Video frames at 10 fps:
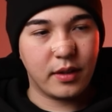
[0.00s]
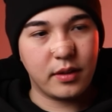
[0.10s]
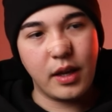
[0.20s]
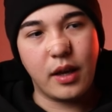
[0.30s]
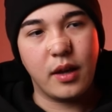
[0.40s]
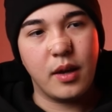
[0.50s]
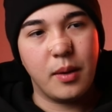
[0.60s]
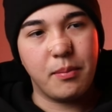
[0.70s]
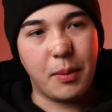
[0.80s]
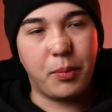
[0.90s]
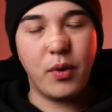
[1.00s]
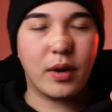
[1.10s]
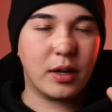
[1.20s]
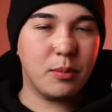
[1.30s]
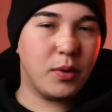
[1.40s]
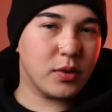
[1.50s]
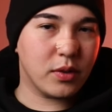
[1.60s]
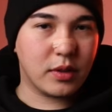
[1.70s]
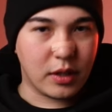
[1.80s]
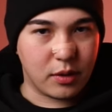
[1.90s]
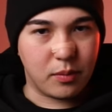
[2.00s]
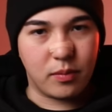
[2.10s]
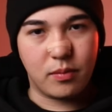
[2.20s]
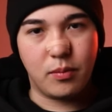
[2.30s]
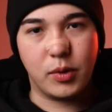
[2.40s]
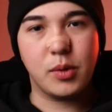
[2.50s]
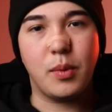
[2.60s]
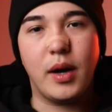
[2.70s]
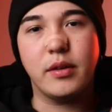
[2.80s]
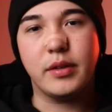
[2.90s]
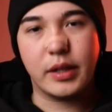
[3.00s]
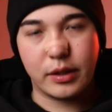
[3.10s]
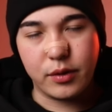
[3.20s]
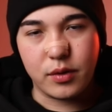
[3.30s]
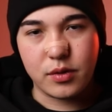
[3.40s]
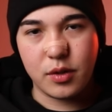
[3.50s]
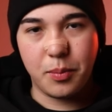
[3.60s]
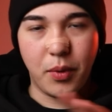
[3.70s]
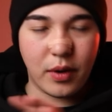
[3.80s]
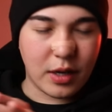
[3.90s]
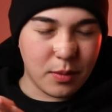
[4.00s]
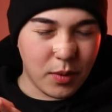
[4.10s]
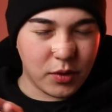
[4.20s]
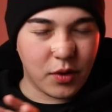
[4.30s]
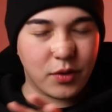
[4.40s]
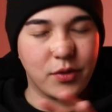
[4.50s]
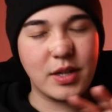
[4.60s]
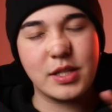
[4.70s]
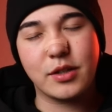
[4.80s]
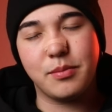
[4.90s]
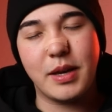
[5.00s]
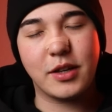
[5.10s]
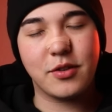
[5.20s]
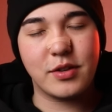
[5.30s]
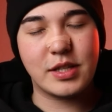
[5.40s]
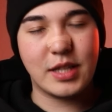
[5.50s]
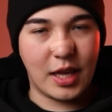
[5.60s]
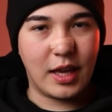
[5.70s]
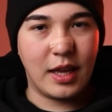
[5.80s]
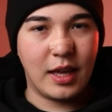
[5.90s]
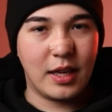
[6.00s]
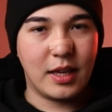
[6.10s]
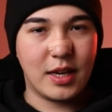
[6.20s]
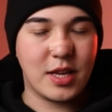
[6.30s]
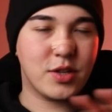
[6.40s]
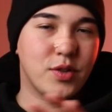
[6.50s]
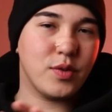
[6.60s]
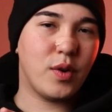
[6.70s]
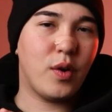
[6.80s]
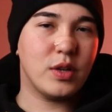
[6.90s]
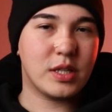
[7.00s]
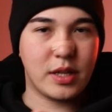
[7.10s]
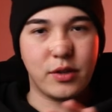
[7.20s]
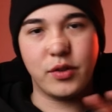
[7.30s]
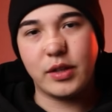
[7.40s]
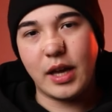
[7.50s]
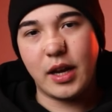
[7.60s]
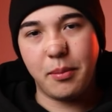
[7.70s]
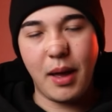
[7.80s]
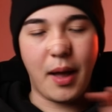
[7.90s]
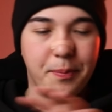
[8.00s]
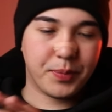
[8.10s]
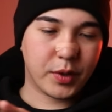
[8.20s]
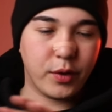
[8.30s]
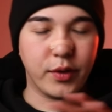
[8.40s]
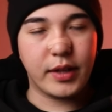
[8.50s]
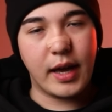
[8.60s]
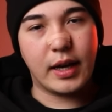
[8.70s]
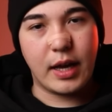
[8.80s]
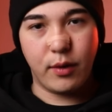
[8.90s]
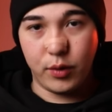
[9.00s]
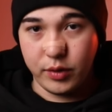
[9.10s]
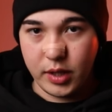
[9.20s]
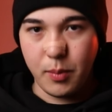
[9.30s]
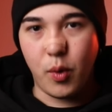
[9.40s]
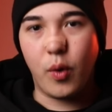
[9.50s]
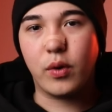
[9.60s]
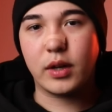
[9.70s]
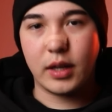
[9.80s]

で、まあ、ボーカルモードっていうものもあるんだけどそのボーカルモードを詳しく勉強して練習をしてるのであればこの段階を踏んでも OK